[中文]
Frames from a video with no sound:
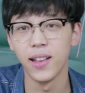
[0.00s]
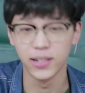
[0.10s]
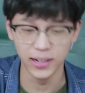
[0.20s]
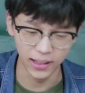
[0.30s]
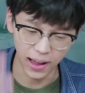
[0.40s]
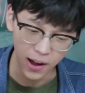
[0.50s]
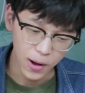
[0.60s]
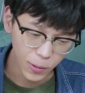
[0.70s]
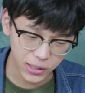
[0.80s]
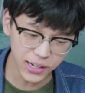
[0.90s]
到这里了。
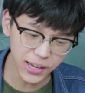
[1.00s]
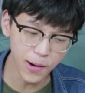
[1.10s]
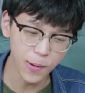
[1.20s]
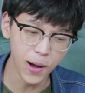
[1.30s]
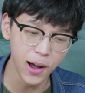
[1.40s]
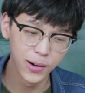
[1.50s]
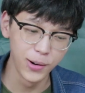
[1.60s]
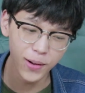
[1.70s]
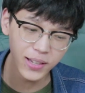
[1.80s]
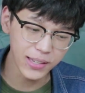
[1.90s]
我是谢宝宝，
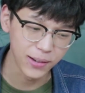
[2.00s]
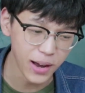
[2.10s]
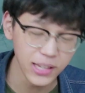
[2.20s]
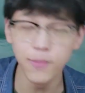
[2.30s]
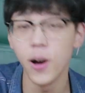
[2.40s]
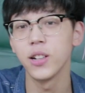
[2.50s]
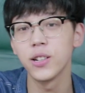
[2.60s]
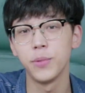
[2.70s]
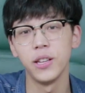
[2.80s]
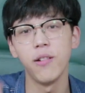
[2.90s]
如果喜欢谢宝宝
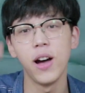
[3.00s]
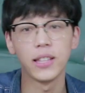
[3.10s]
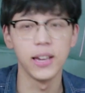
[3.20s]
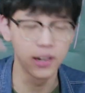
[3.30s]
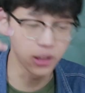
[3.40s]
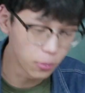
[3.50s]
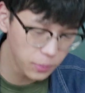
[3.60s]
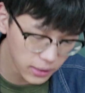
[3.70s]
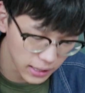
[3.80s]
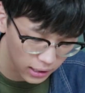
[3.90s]
视频的话，点个投
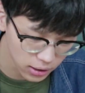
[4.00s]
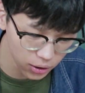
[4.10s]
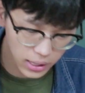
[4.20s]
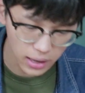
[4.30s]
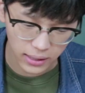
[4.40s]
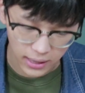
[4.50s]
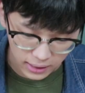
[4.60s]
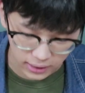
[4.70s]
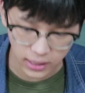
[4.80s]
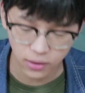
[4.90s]
币、点个收藏、点
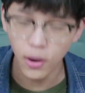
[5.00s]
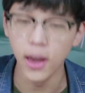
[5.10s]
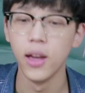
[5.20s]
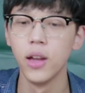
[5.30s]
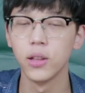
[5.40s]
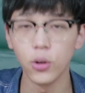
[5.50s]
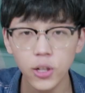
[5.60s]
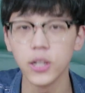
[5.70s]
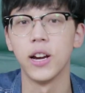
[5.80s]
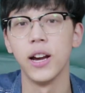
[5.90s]
个订阅都
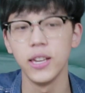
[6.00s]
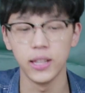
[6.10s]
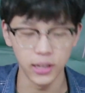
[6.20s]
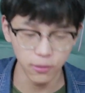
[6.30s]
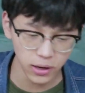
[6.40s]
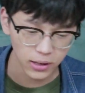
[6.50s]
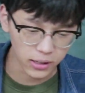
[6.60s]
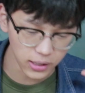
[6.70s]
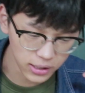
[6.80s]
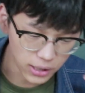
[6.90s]
是可以的，因为你
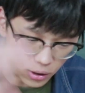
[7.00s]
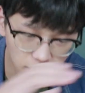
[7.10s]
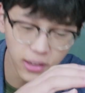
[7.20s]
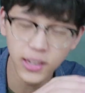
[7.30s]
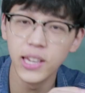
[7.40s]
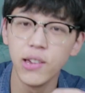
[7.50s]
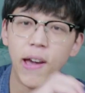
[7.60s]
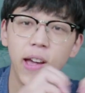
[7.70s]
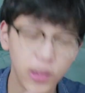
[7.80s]
这小小的订阅